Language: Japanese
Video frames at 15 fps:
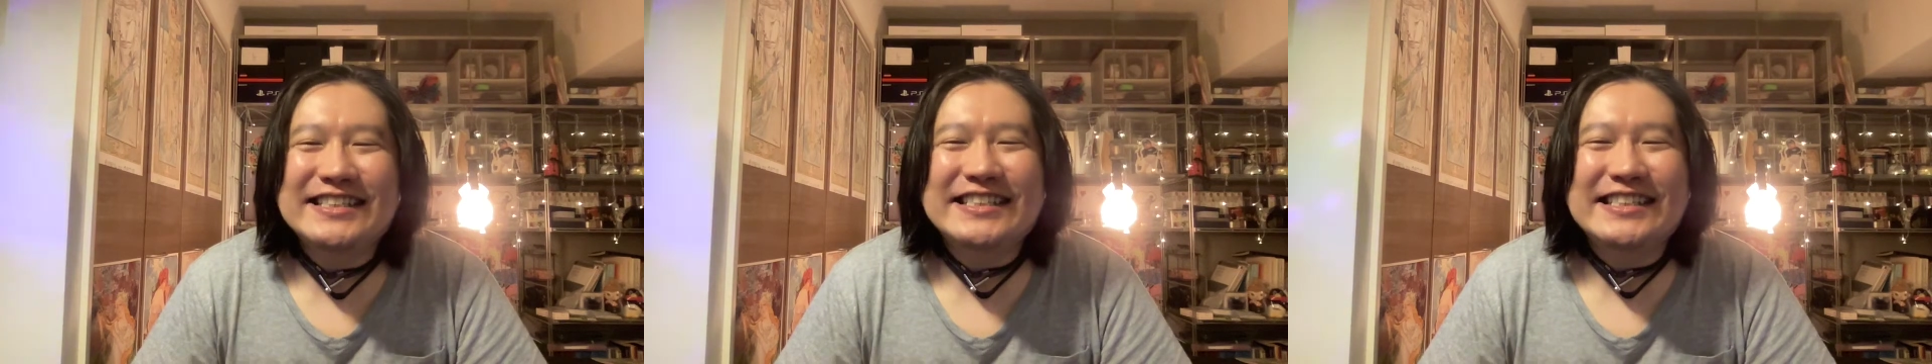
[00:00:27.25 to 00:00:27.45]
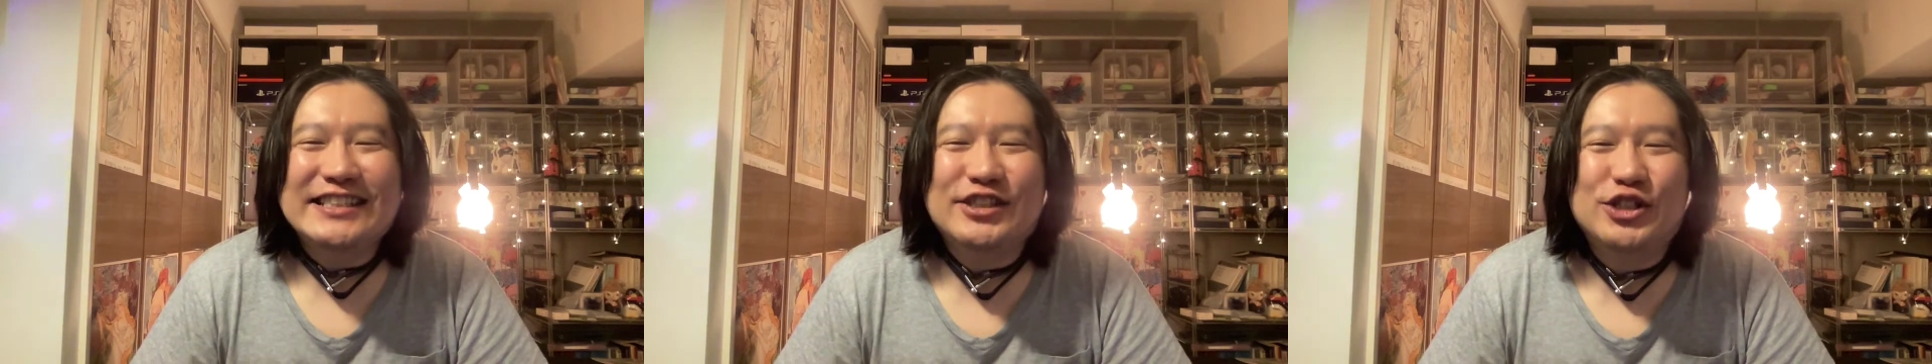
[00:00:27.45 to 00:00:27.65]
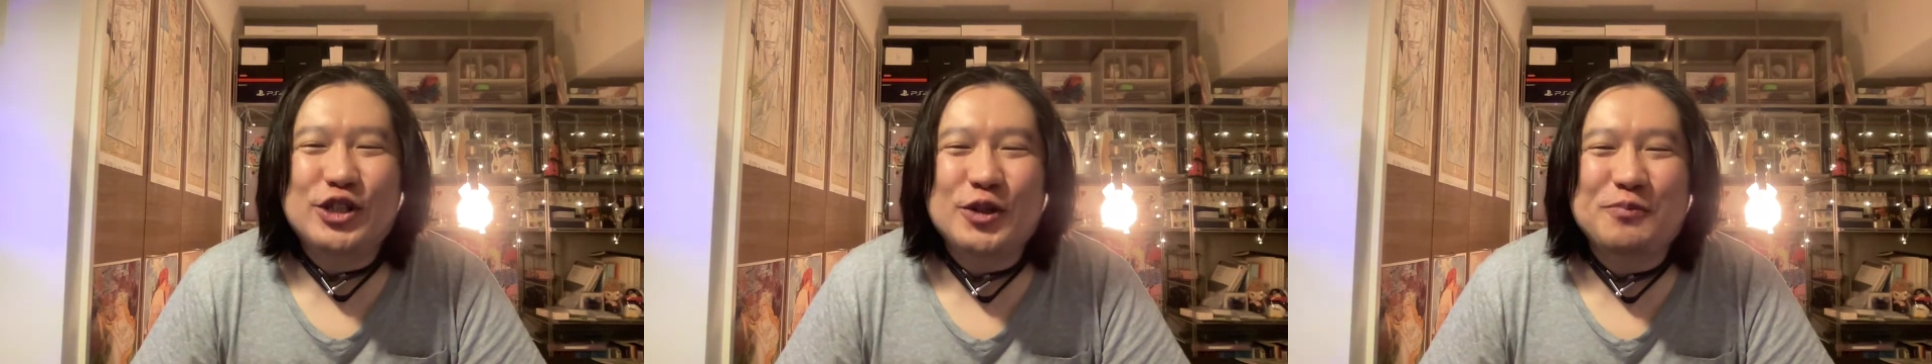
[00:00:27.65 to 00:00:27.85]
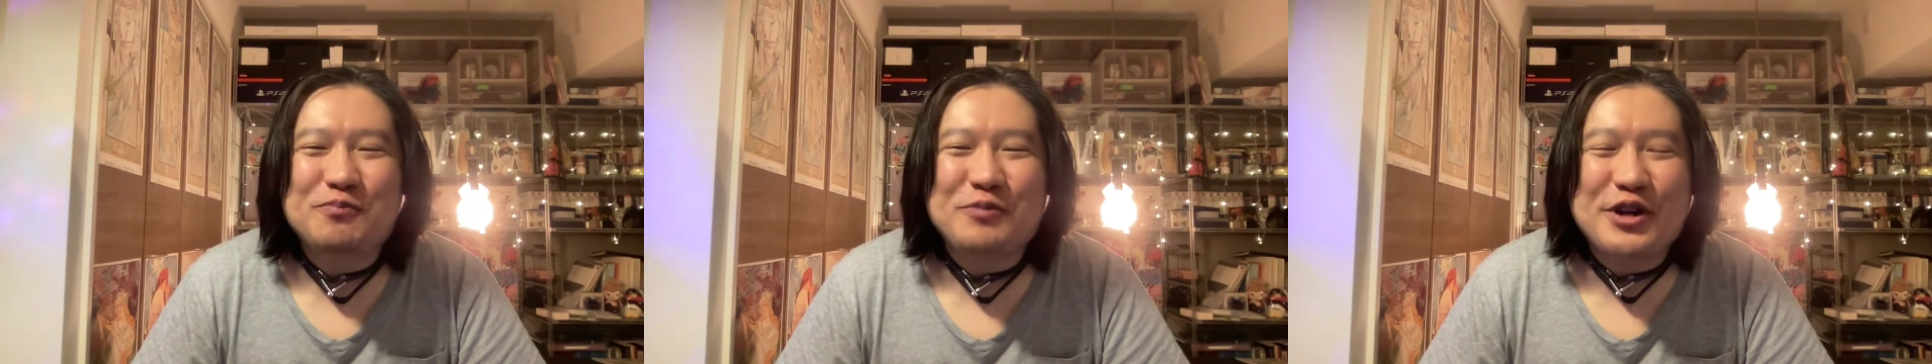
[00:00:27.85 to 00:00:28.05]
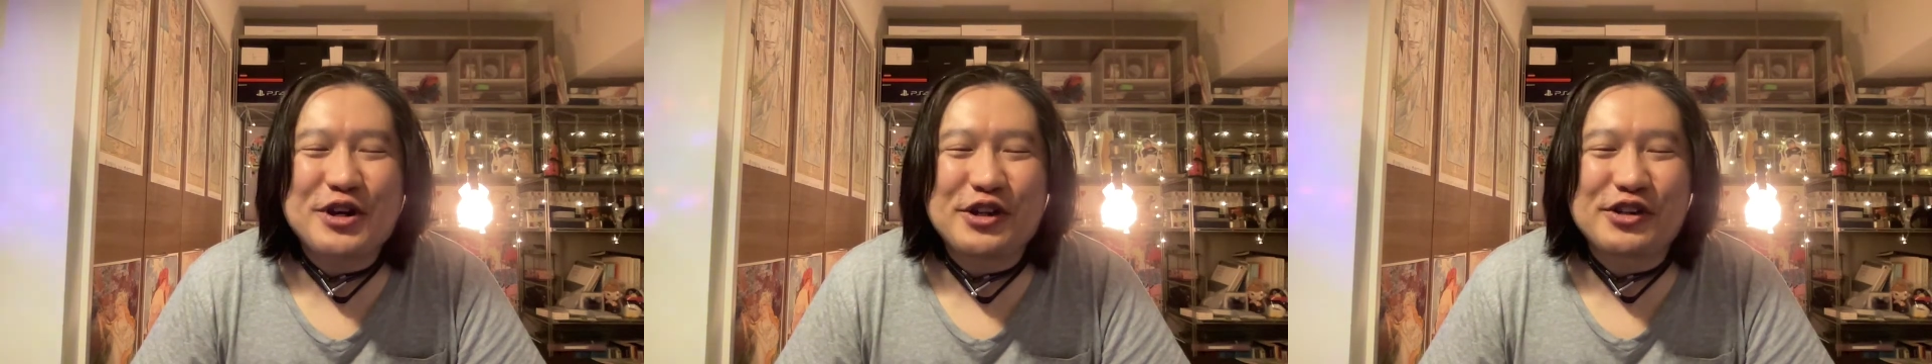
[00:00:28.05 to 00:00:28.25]
時10
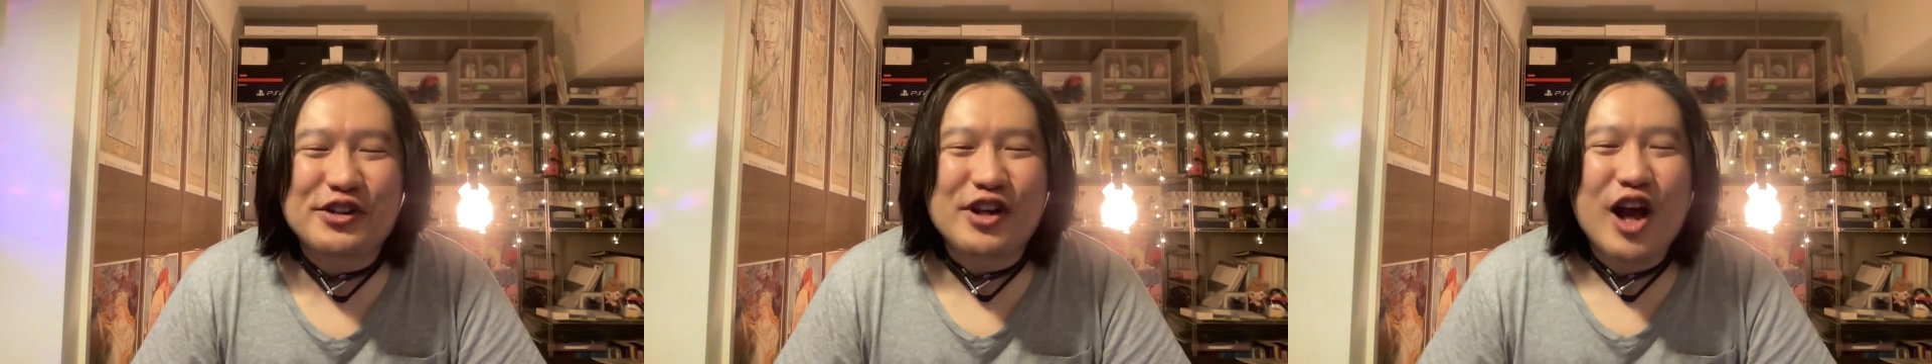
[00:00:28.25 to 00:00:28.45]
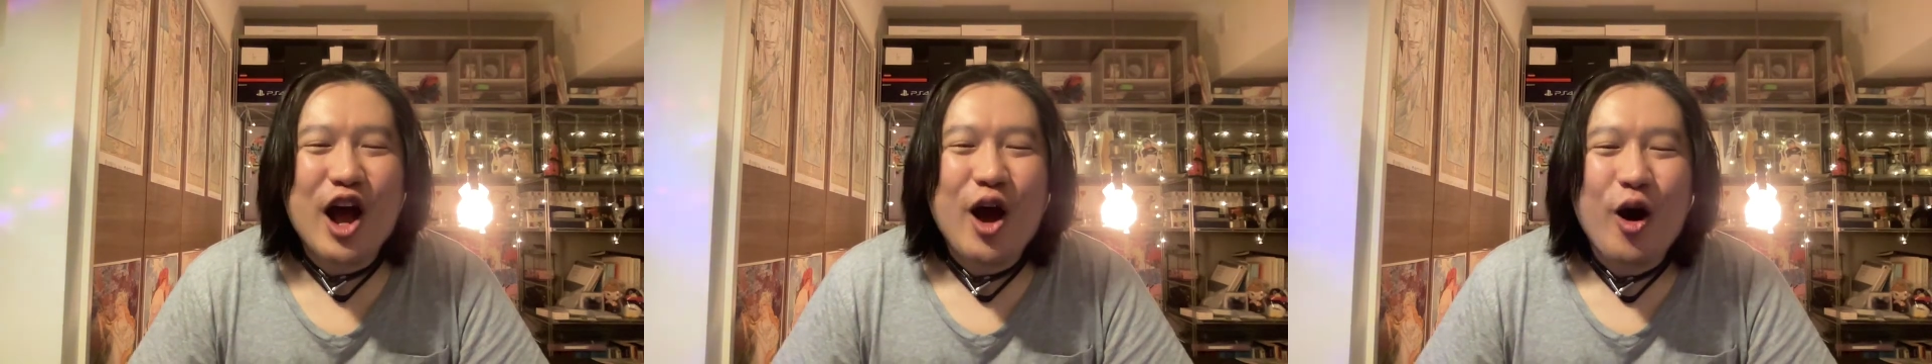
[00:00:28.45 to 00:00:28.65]
分